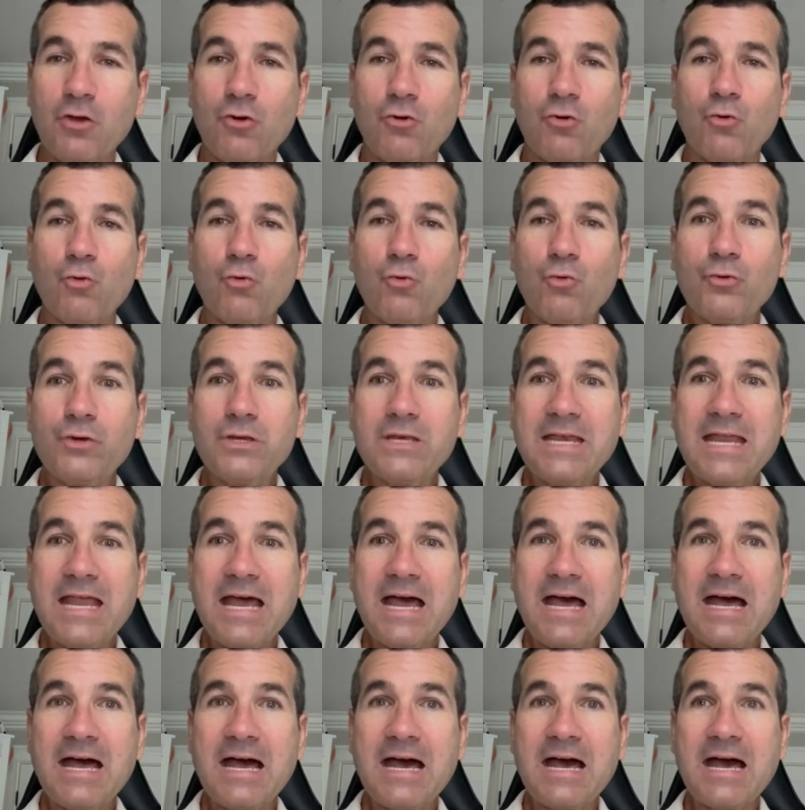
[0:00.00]

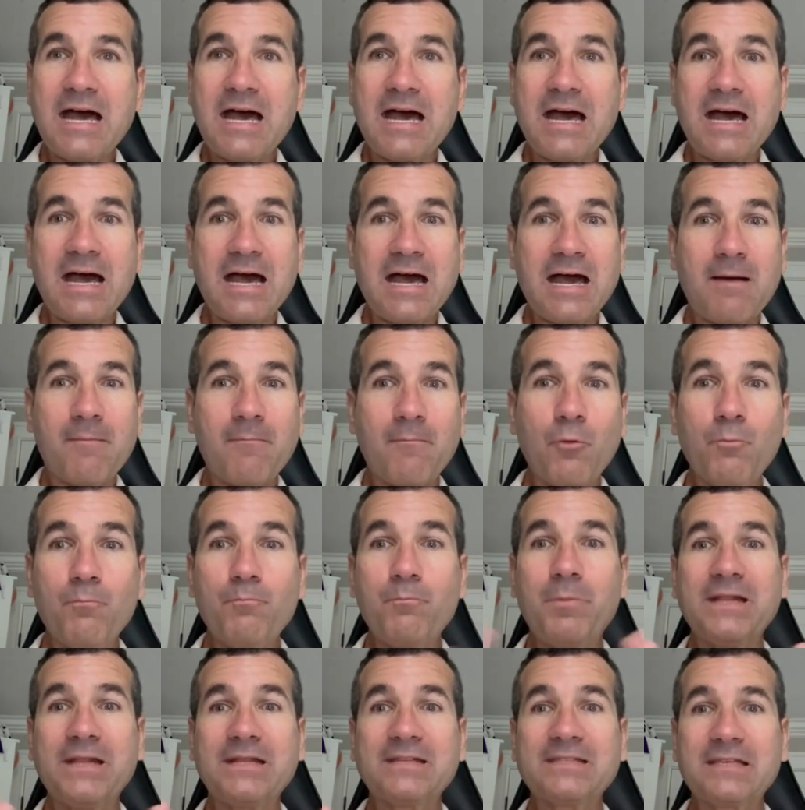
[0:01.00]
un
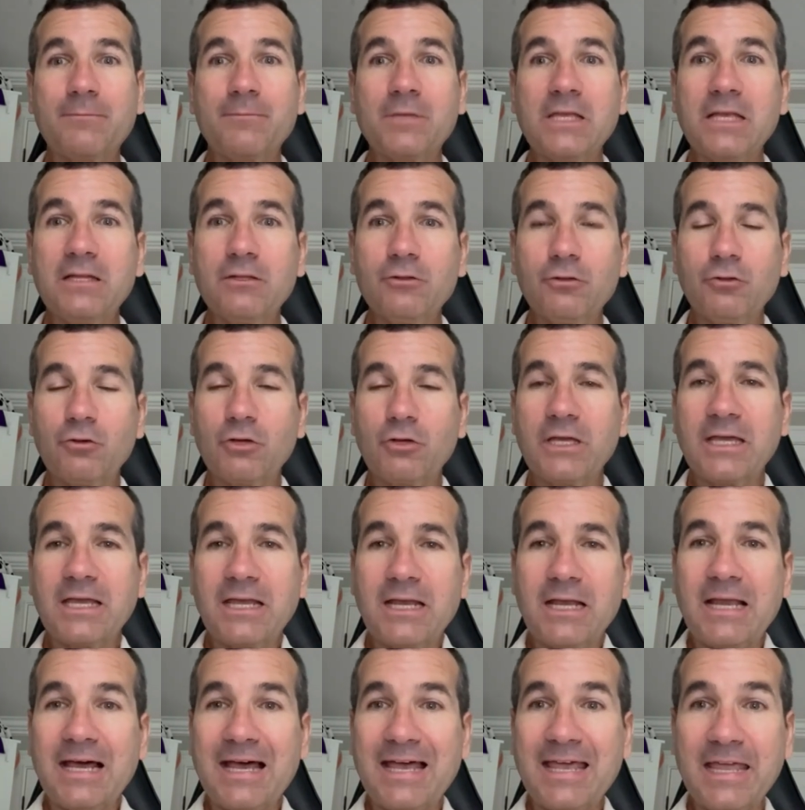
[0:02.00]
pensamiento en que
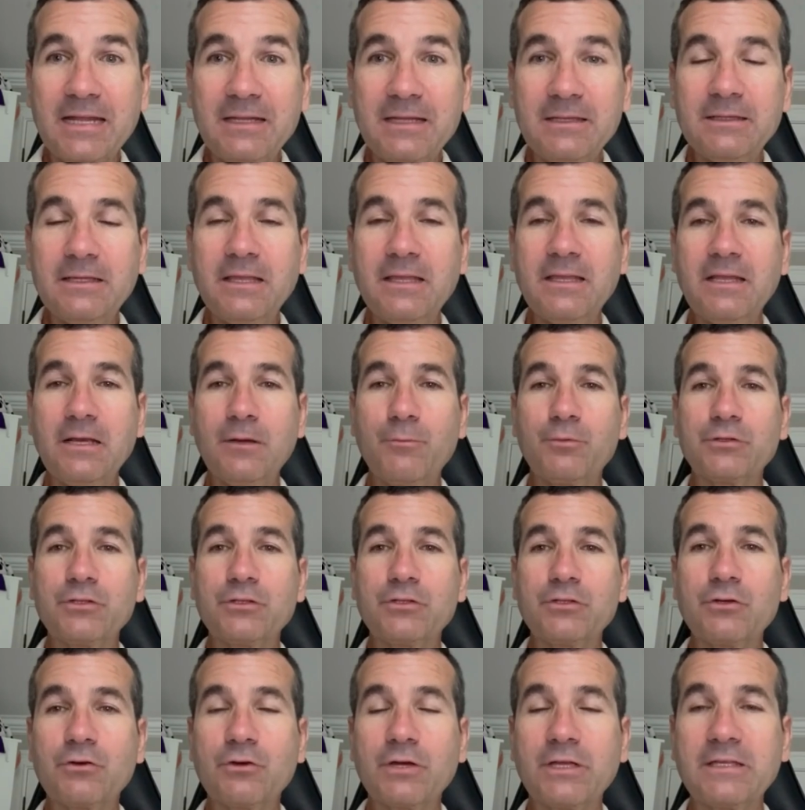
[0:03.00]
la gente de la
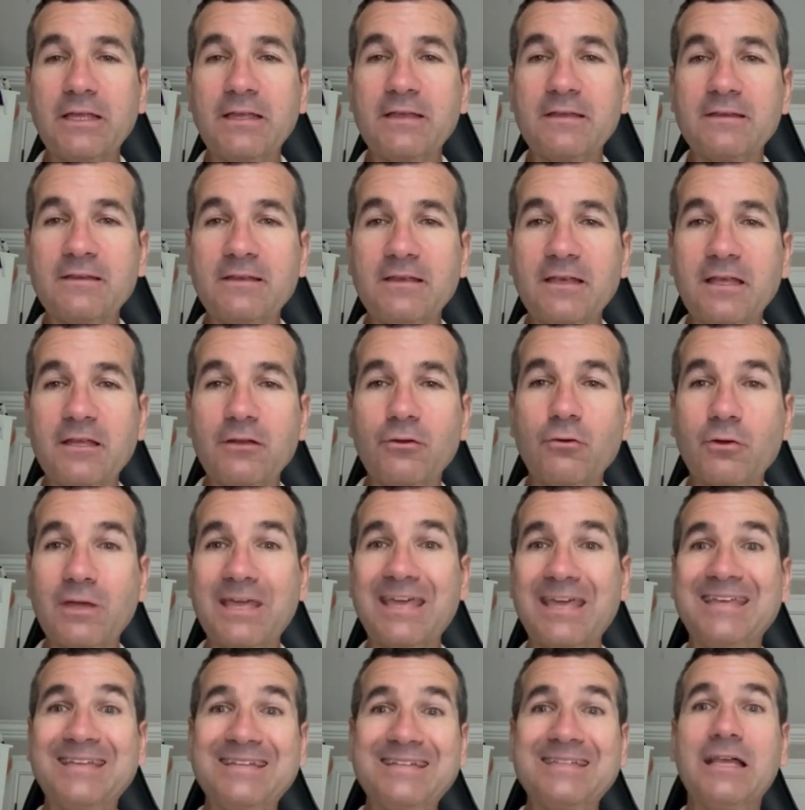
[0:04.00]
oposición está diciendo
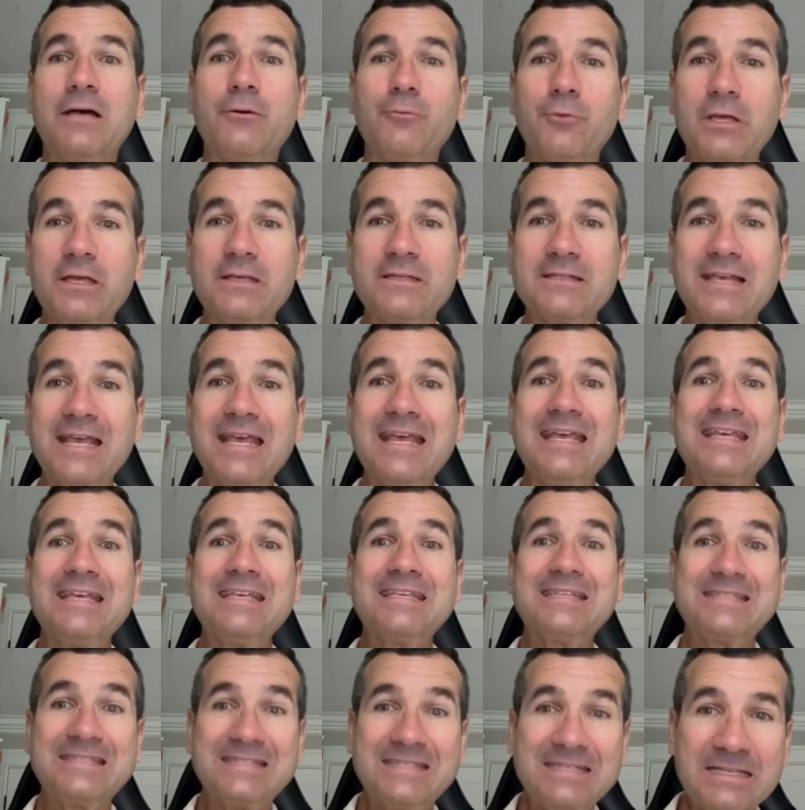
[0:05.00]
que esta vez
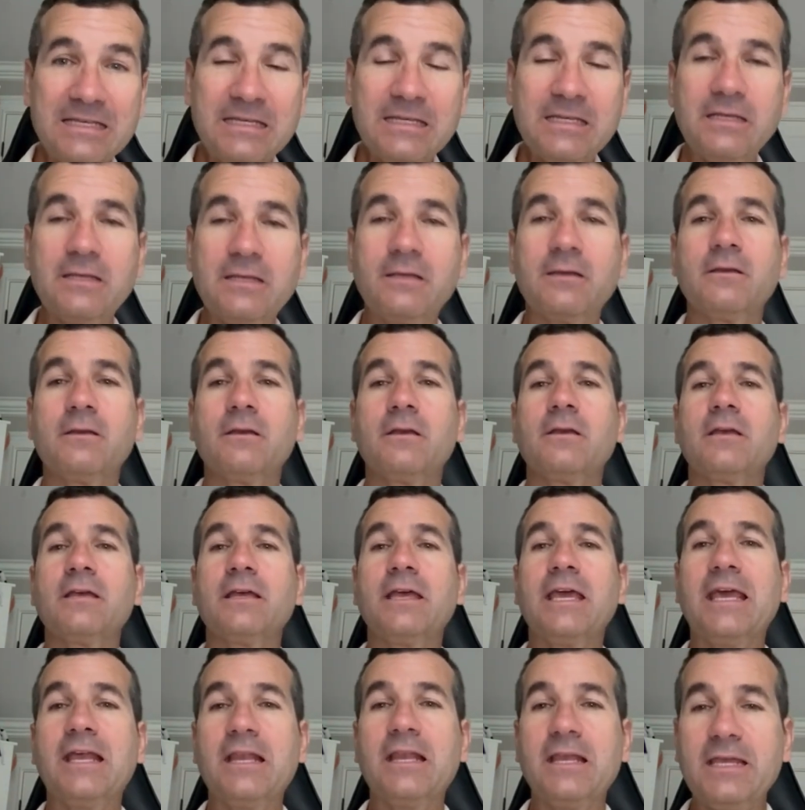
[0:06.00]
sí
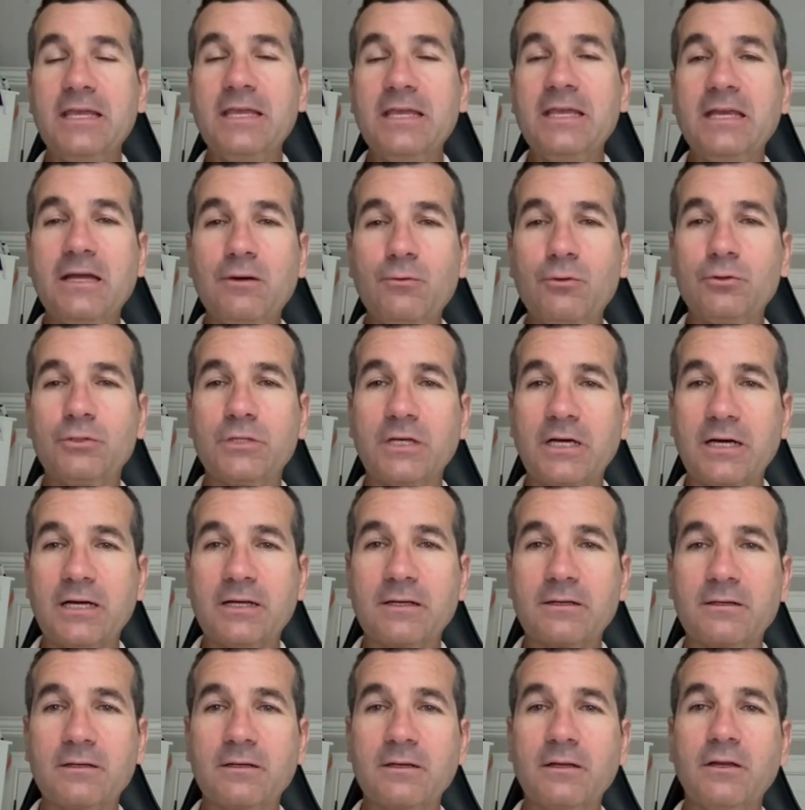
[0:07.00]
el ir a
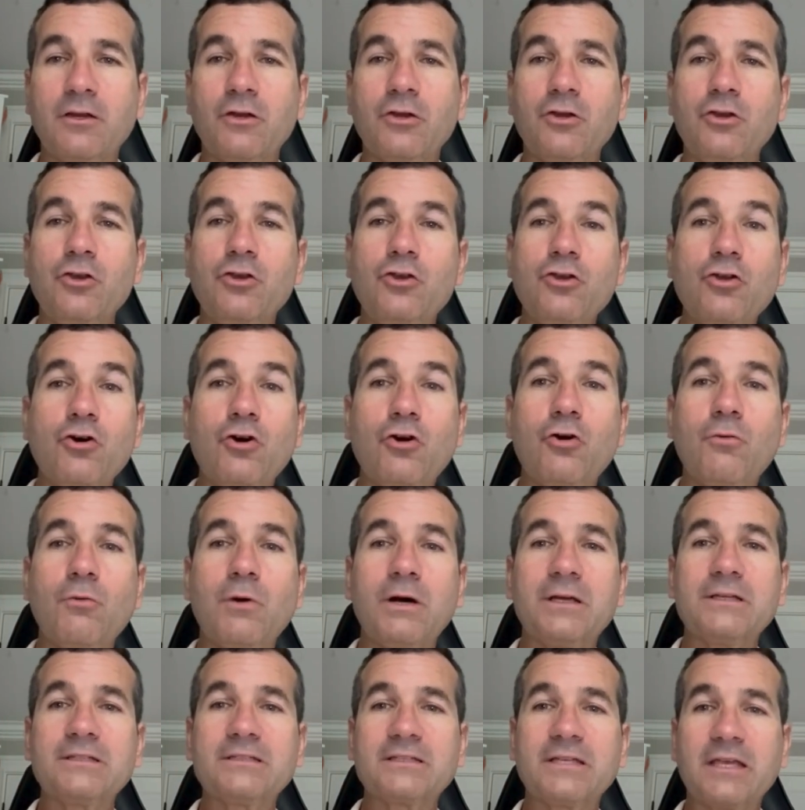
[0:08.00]
votar no
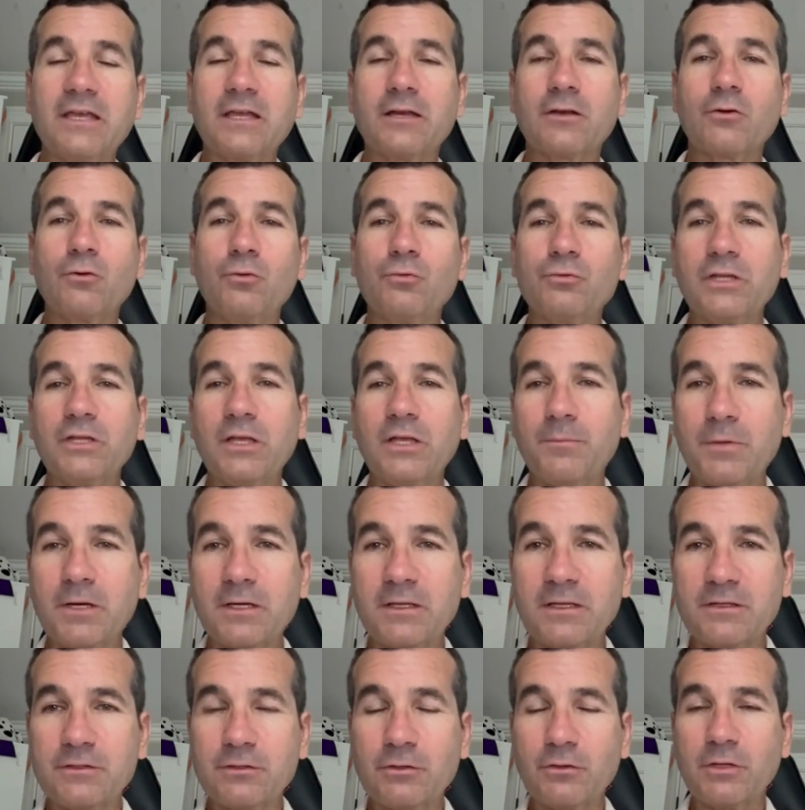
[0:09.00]
va a ser un
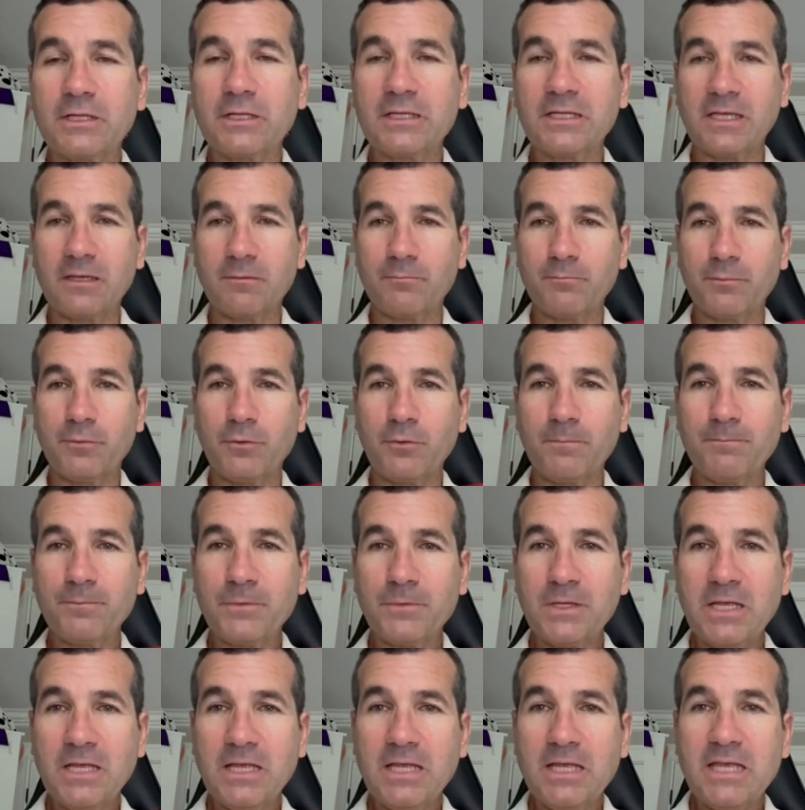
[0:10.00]
desperdicio de tiempo
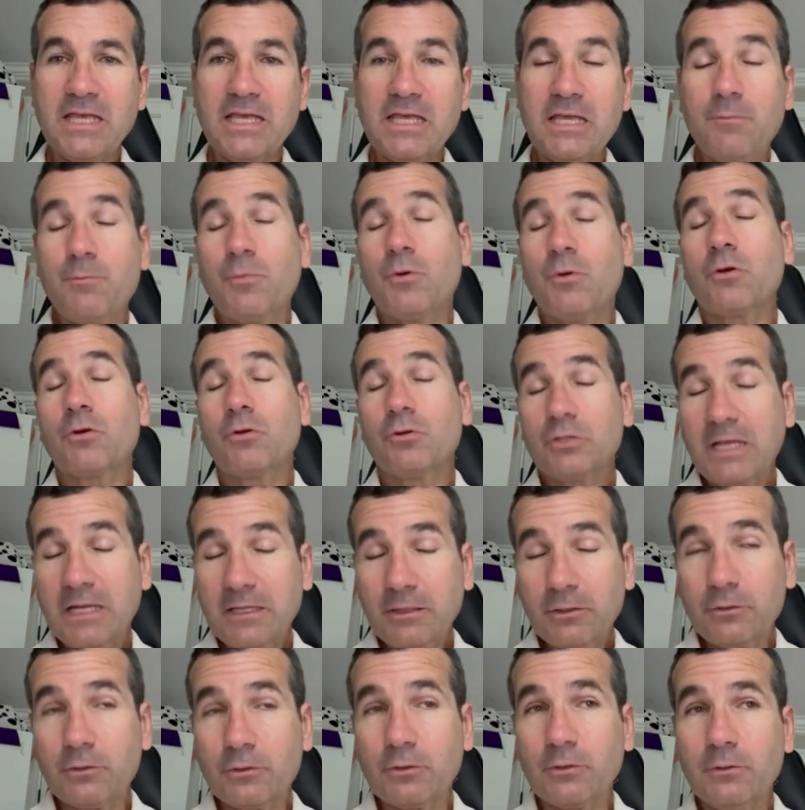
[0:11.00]
y por lo
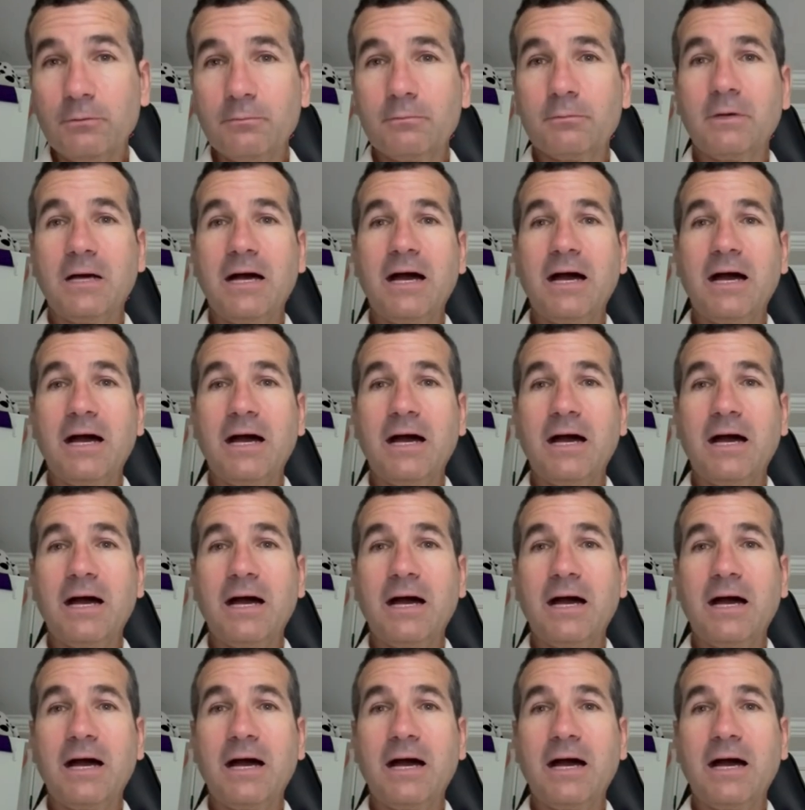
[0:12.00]
tanto